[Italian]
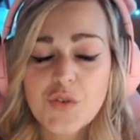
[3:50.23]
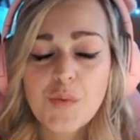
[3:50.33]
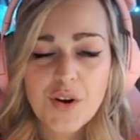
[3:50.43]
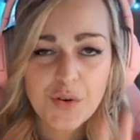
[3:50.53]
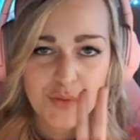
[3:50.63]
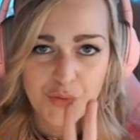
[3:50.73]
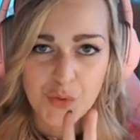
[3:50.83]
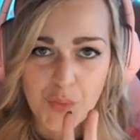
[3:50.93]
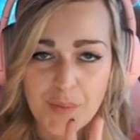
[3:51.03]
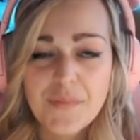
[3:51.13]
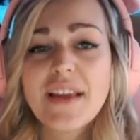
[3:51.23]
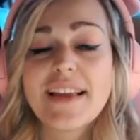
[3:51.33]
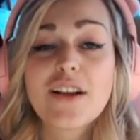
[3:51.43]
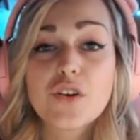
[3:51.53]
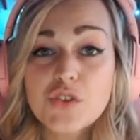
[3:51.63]
numero 2.
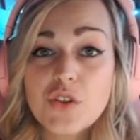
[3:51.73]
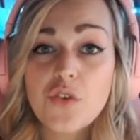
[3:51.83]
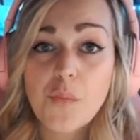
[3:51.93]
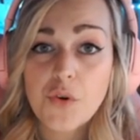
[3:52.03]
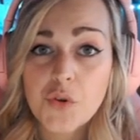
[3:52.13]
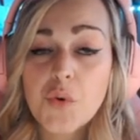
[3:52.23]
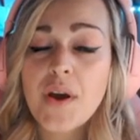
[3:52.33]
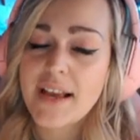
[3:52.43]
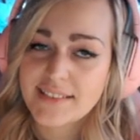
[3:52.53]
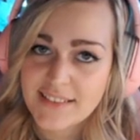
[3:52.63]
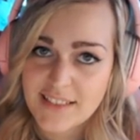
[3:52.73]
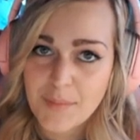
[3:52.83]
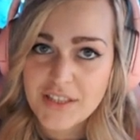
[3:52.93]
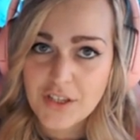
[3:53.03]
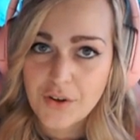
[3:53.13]
Il consiglio numero 2 è
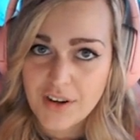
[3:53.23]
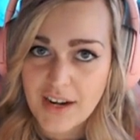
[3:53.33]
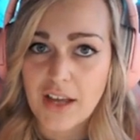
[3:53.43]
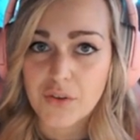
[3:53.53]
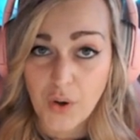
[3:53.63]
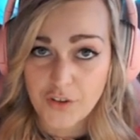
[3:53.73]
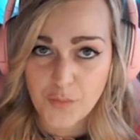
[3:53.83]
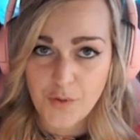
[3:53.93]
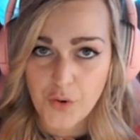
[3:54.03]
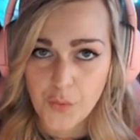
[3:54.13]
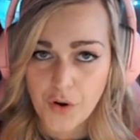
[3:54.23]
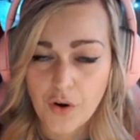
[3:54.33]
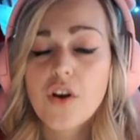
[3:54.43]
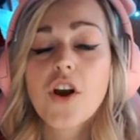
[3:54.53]
strettamente correlato al numero 1.